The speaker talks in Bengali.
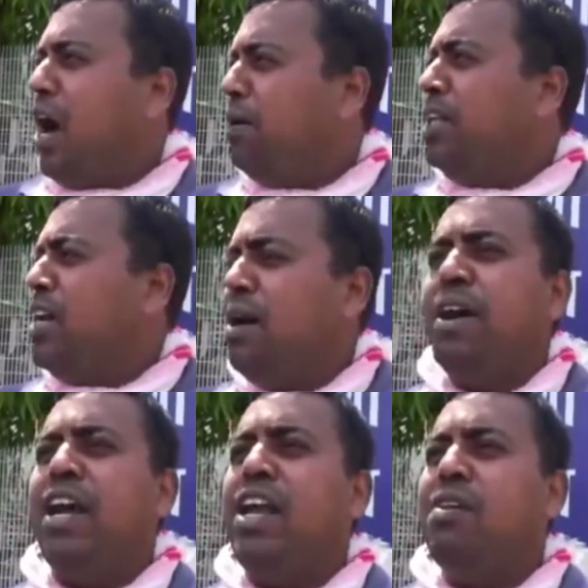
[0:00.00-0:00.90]
আমাদের নাম
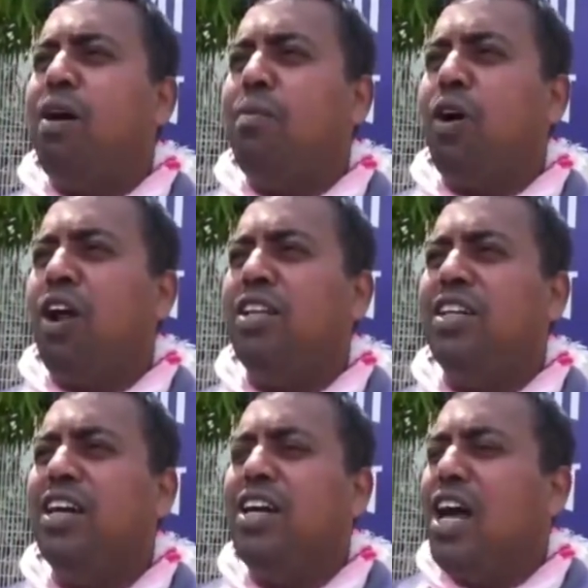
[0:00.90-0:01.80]
এখানে ইনভলভ করা
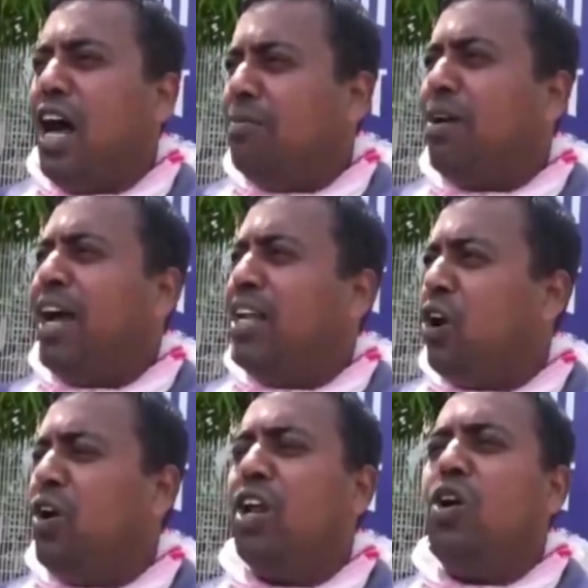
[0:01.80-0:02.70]
হয়েছে আমরা এই
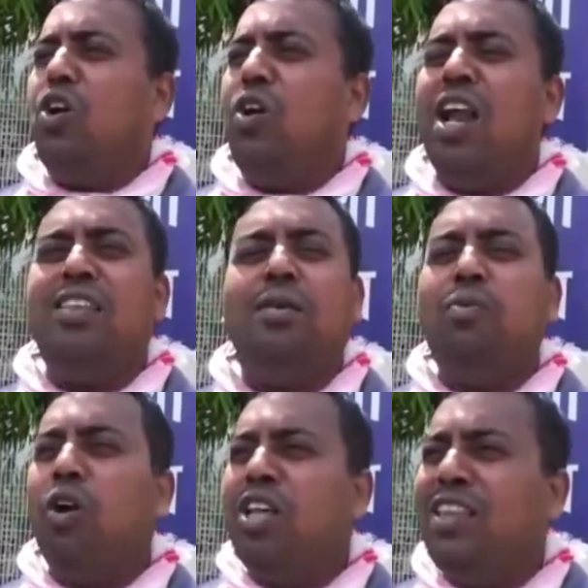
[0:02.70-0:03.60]
ধরনের ঘটনার
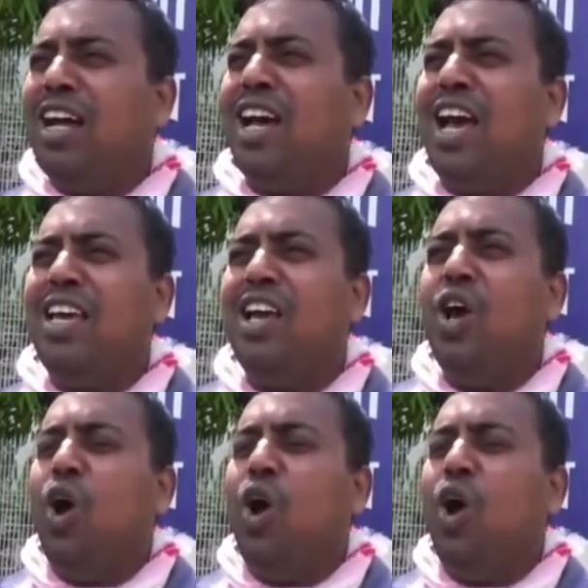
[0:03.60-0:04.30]
তীব্র নিন্দা জানাই